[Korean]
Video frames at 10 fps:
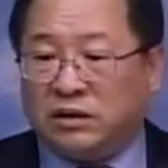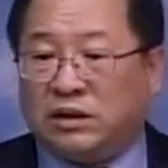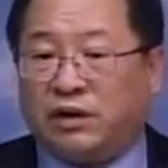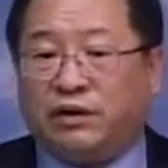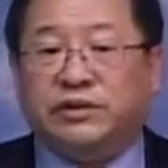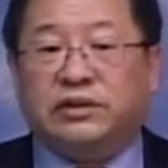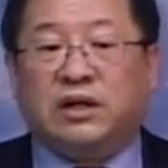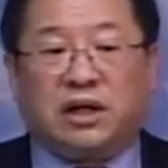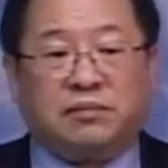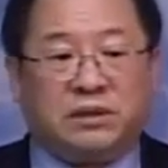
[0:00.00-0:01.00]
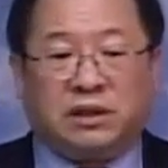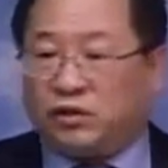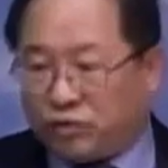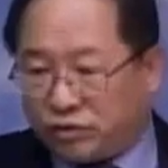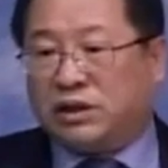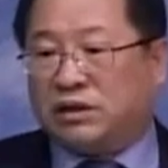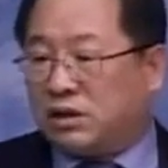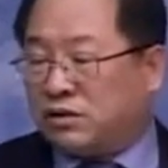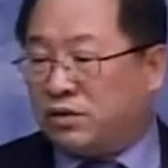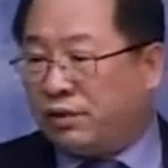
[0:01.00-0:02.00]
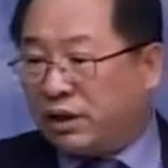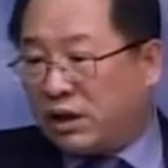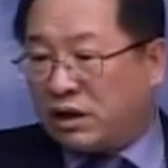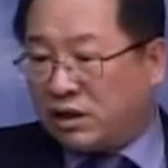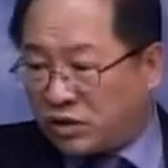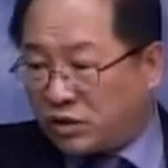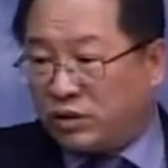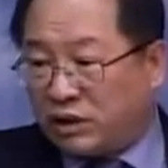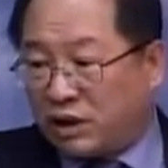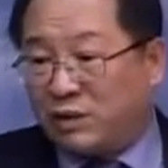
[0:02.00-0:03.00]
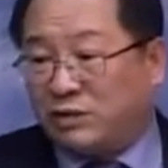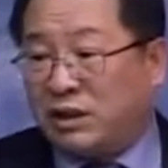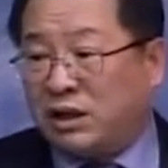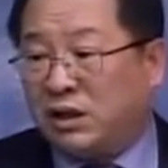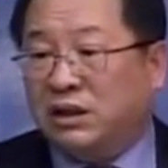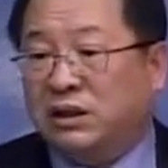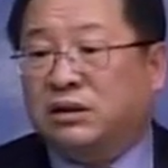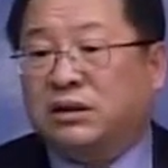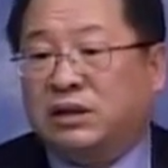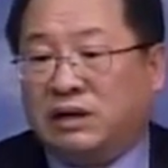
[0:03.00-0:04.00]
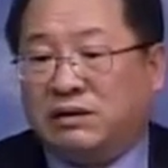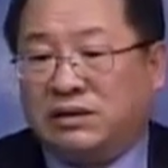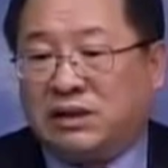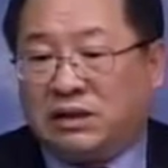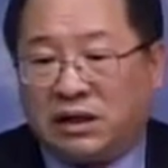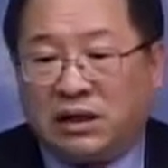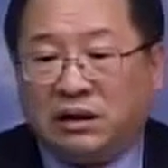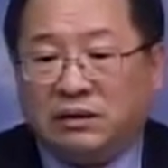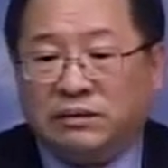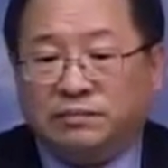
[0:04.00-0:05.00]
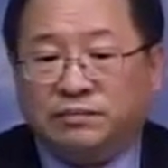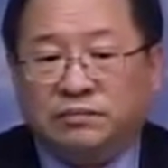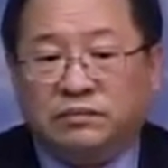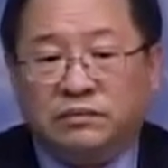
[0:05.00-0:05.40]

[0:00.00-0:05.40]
그냥 어느 날 갑자기 툭 나타나서 회개하라 천국에 가까우니라 이렇게 된 것이 아니라 음,